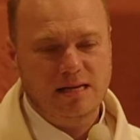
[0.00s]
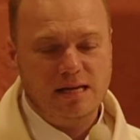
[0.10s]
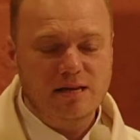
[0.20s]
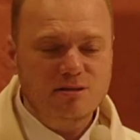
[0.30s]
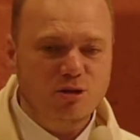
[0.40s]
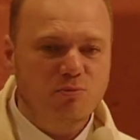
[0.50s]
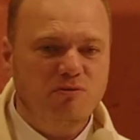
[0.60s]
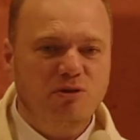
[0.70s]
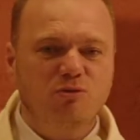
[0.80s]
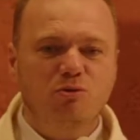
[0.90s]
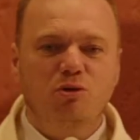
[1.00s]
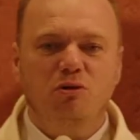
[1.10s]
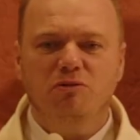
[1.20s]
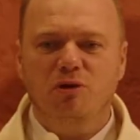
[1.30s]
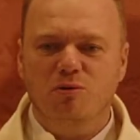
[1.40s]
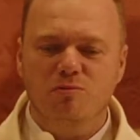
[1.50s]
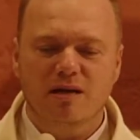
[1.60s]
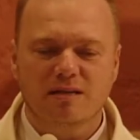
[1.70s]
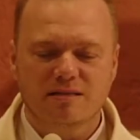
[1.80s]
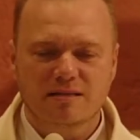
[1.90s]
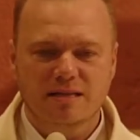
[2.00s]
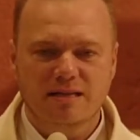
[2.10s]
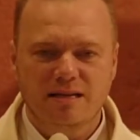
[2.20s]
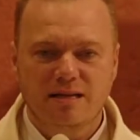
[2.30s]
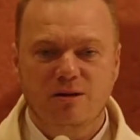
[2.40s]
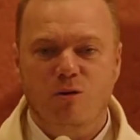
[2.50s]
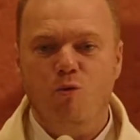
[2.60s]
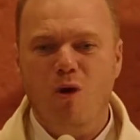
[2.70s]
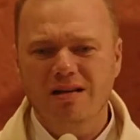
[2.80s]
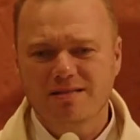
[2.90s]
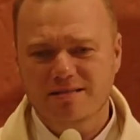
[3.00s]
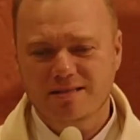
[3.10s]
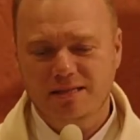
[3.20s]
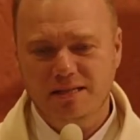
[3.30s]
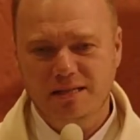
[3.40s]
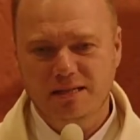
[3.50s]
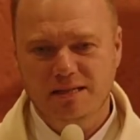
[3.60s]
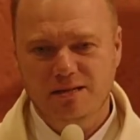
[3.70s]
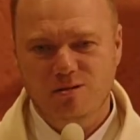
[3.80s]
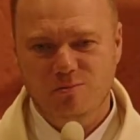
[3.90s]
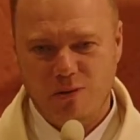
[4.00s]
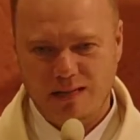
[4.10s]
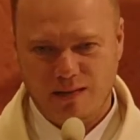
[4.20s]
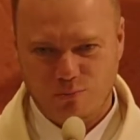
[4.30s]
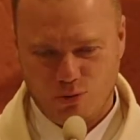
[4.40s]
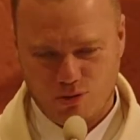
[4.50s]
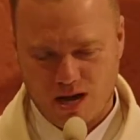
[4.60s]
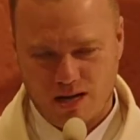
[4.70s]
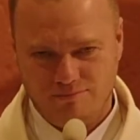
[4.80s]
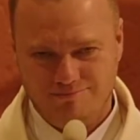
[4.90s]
Jest to pewien duchowy obraz łaski Pana Boga,